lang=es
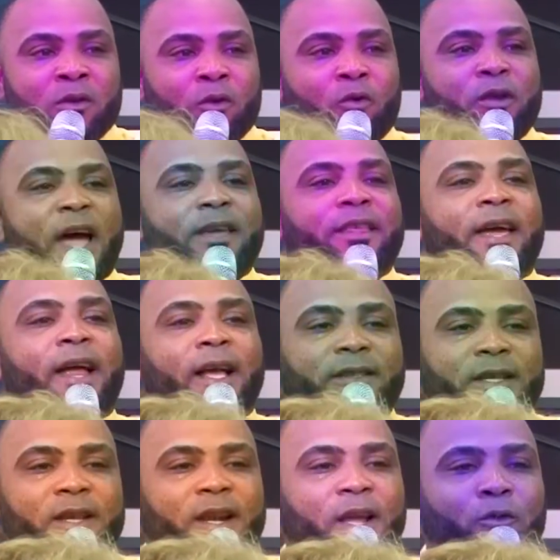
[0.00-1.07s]
una idea
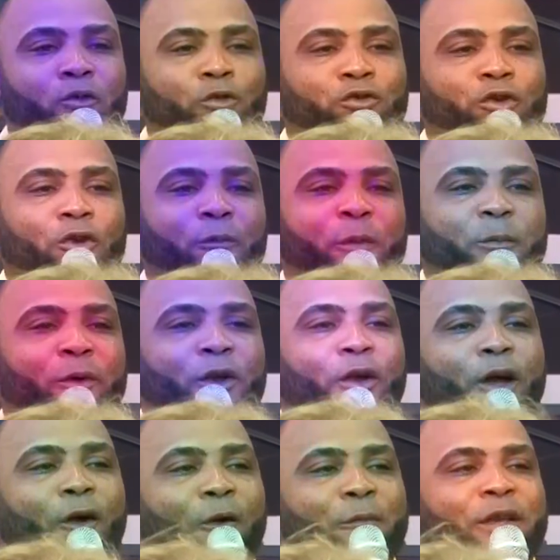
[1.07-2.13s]
sin recursos, lo primero
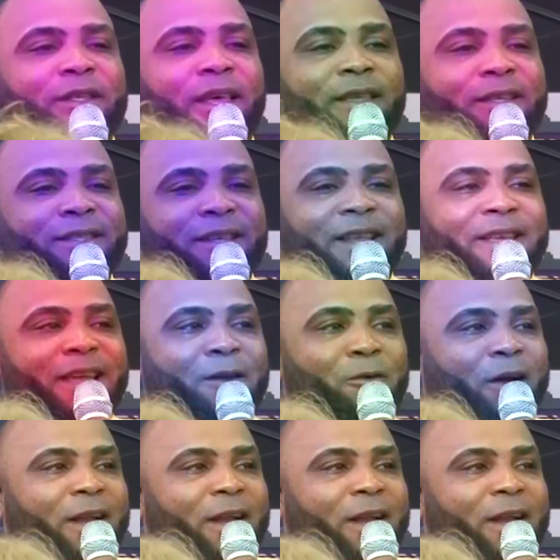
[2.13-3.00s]
que comienza a decir, ella no